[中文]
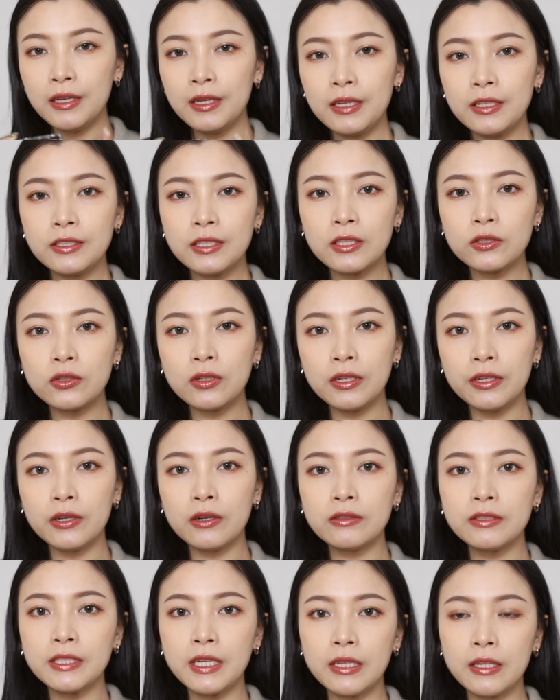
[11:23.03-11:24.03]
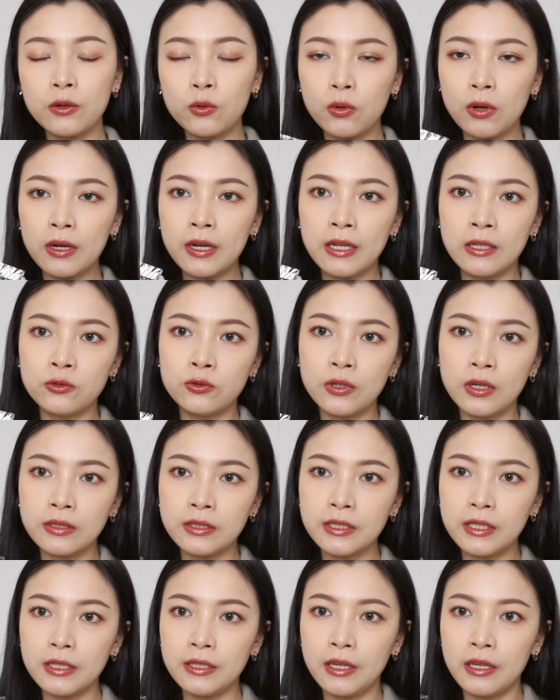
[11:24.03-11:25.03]
以上就利用战恋光感双
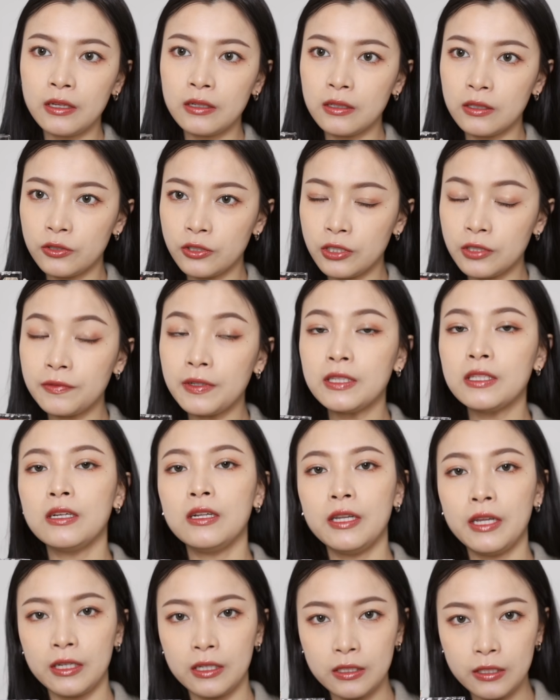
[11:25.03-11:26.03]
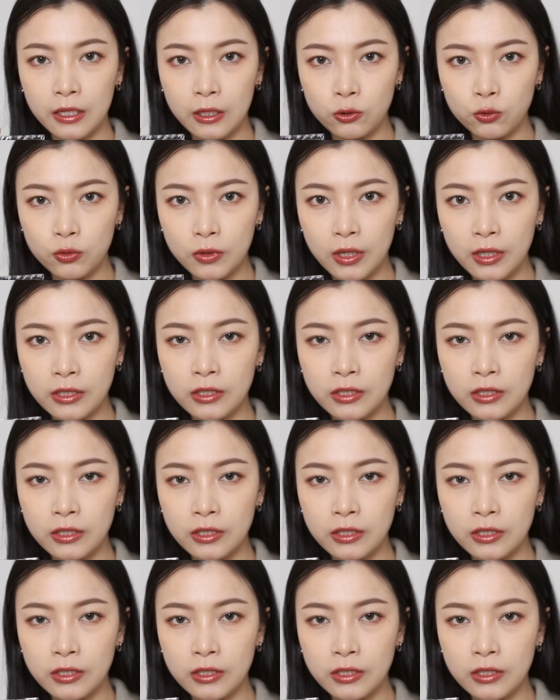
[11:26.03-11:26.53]
色眼影盒示范的两个眼妆